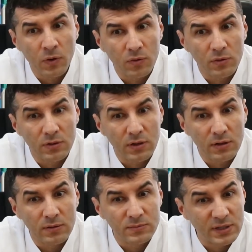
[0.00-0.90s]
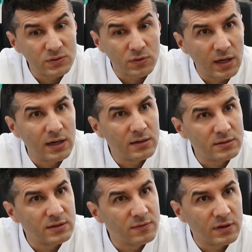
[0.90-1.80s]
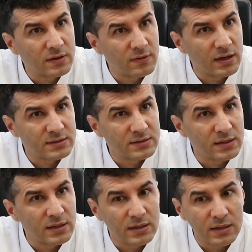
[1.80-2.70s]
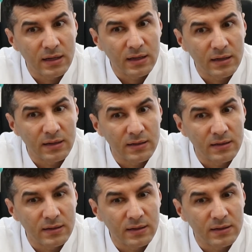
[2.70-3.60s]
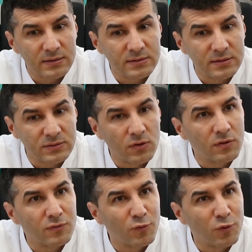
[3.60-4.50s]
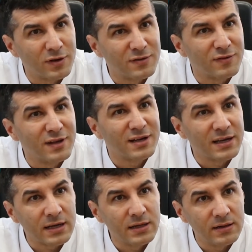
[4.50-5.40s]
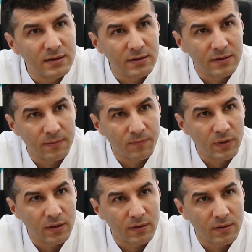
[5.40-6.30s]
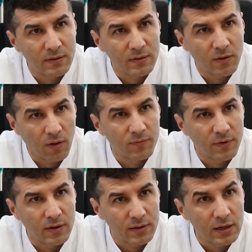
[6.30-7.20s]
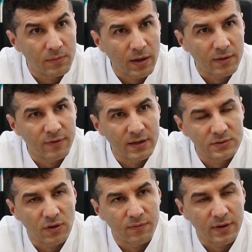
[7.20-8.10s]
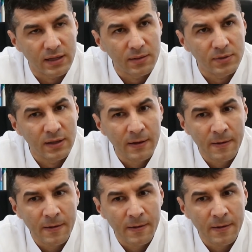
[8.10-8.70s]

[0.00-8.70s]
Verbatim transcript: Und ähm, saisonal sind wir quasi in der, in der Saison, wo es viele Grillopfer, ähm, äh, Grillbrandverletzopfer gibt.